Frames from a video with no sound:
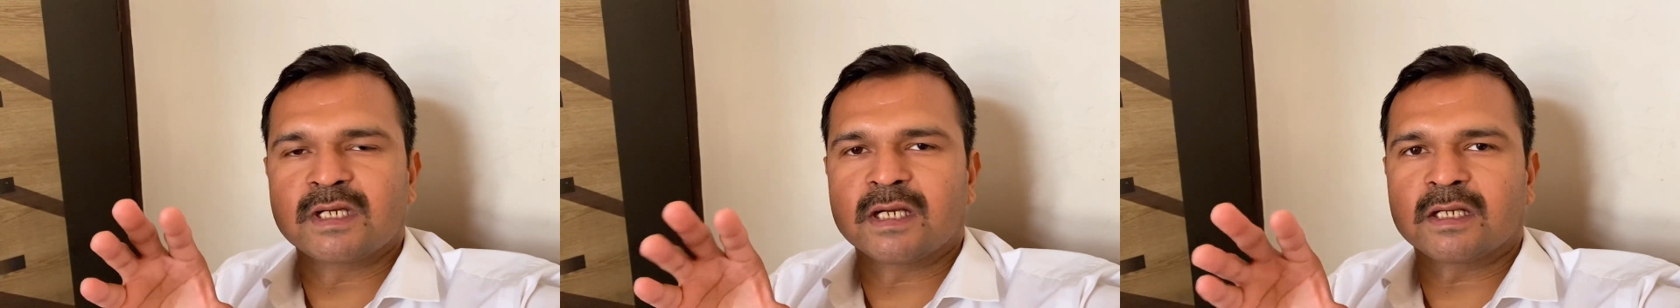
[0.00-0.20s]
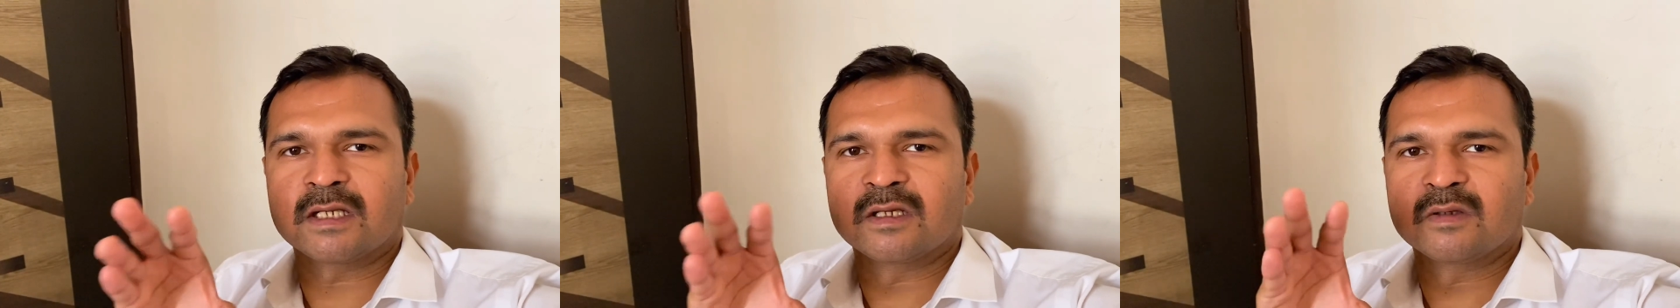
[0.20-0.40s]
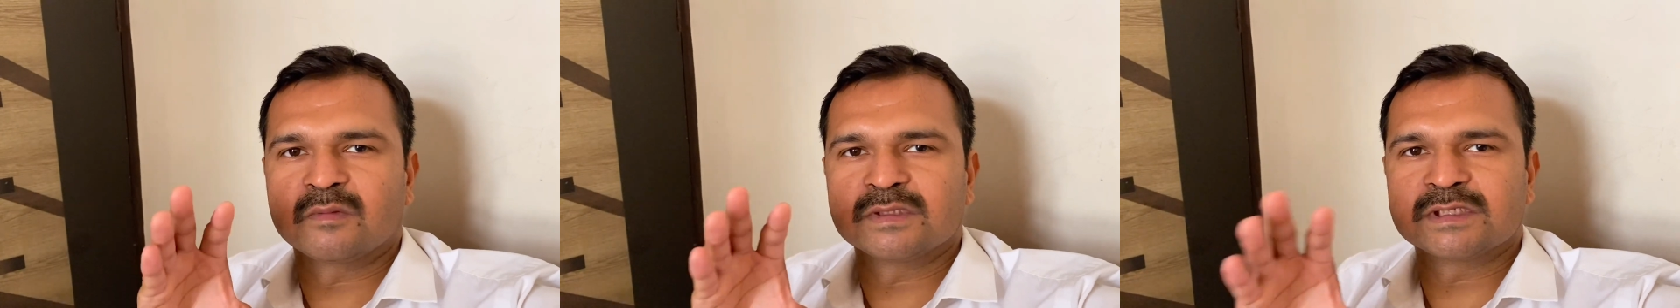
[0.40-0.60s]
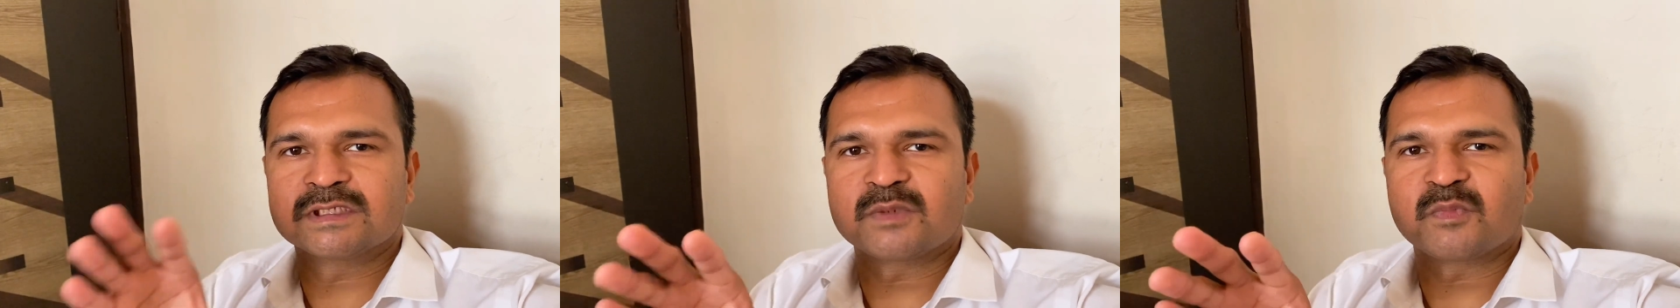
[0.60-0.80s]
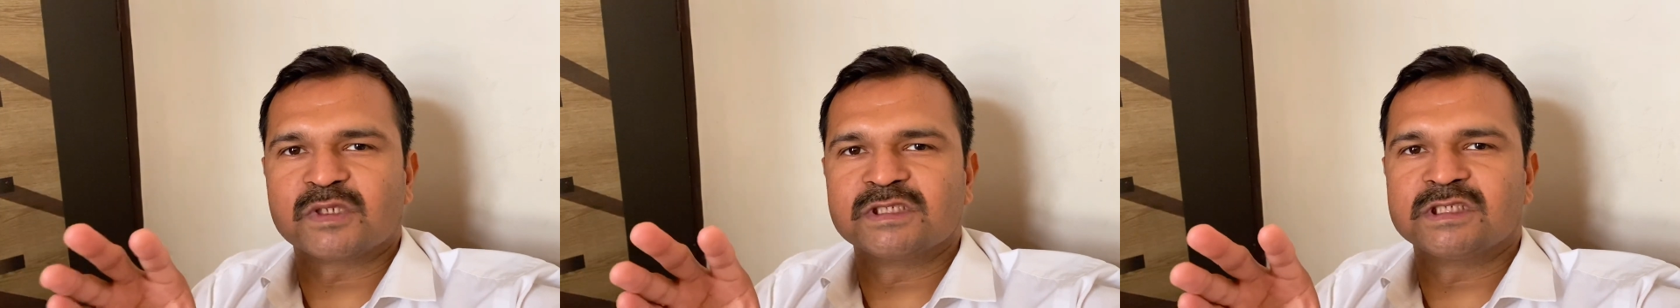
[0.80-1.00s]
कैटेगरी में जैसे
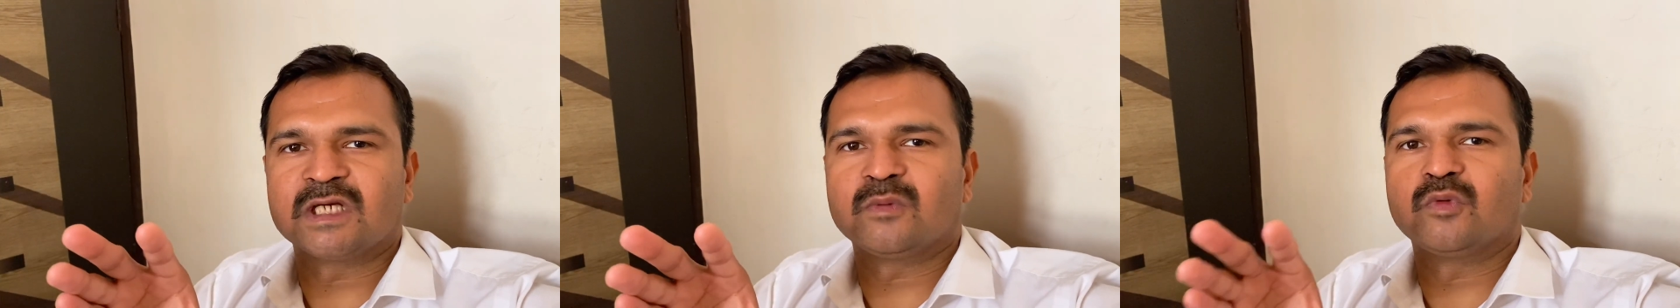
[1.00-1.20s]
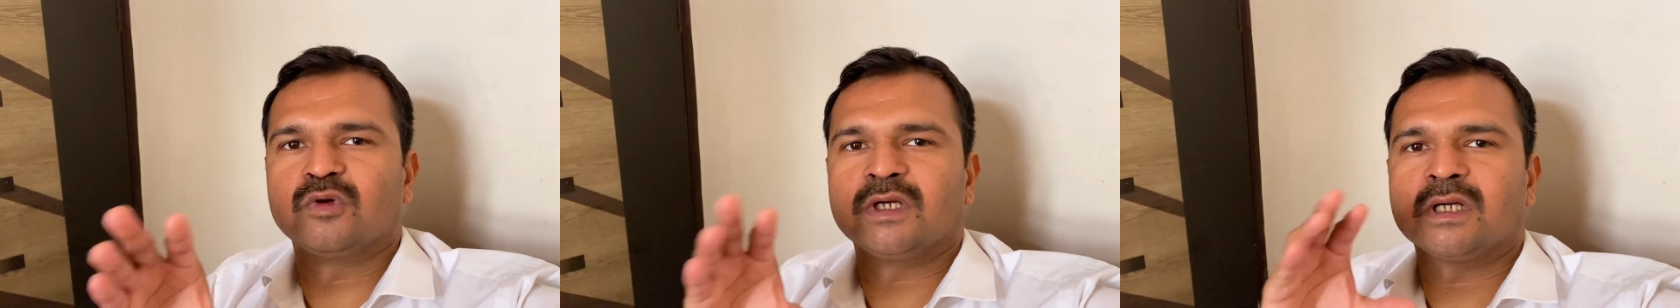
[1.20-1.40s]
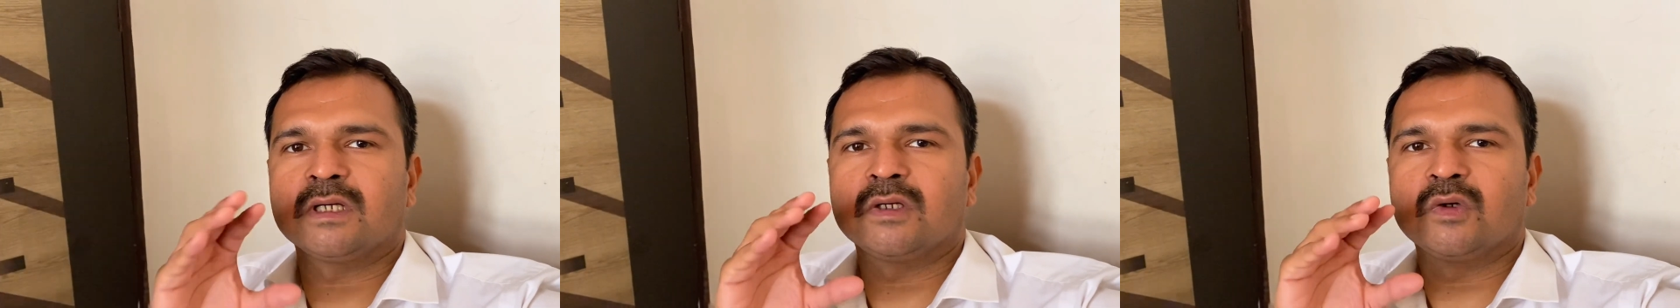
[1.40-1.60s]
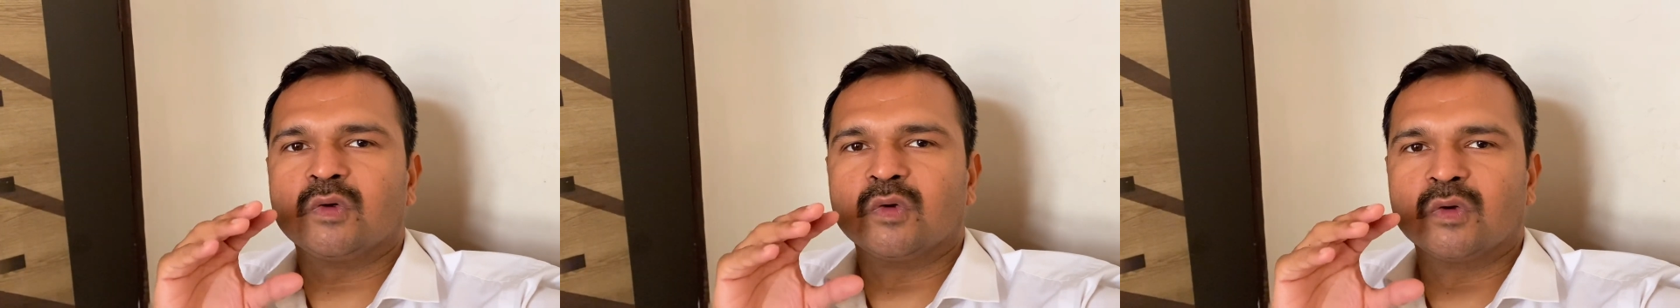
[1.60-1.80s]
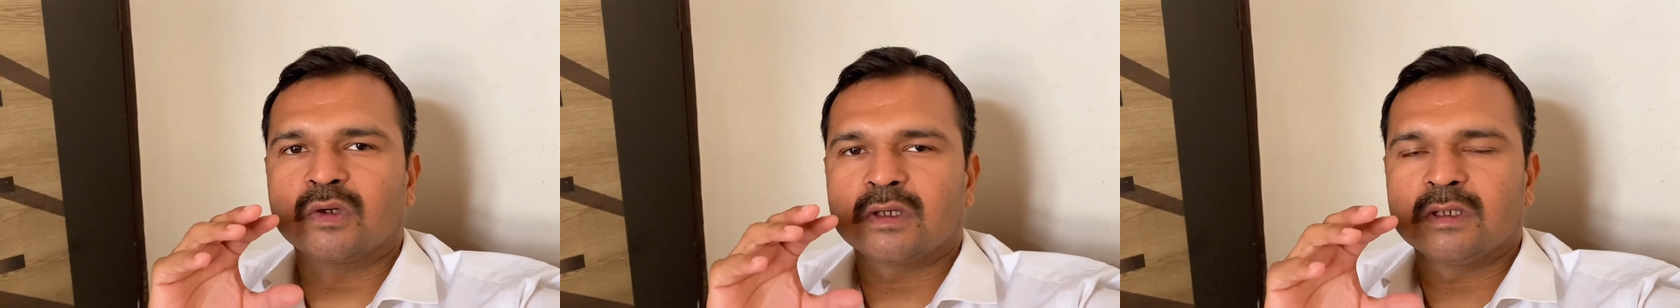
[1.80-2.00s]
पंजाब हो गया
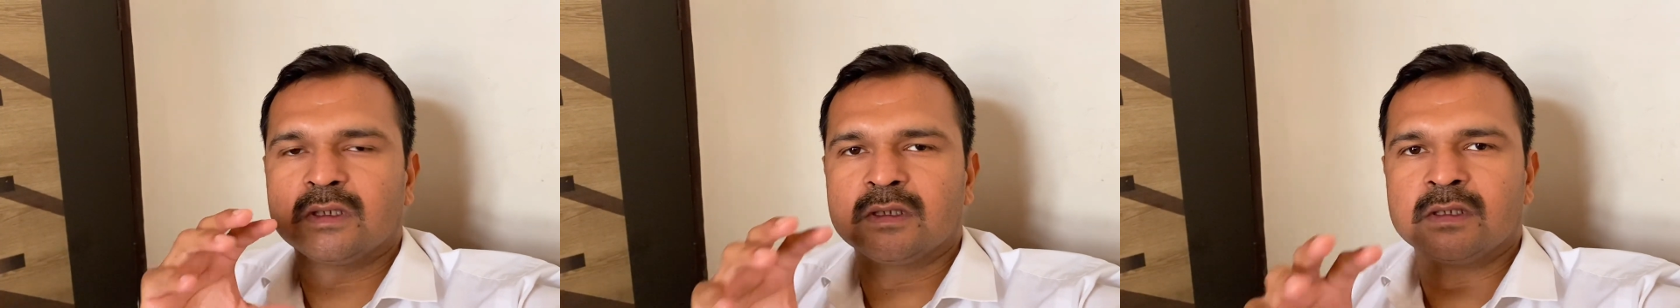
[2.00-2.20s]
और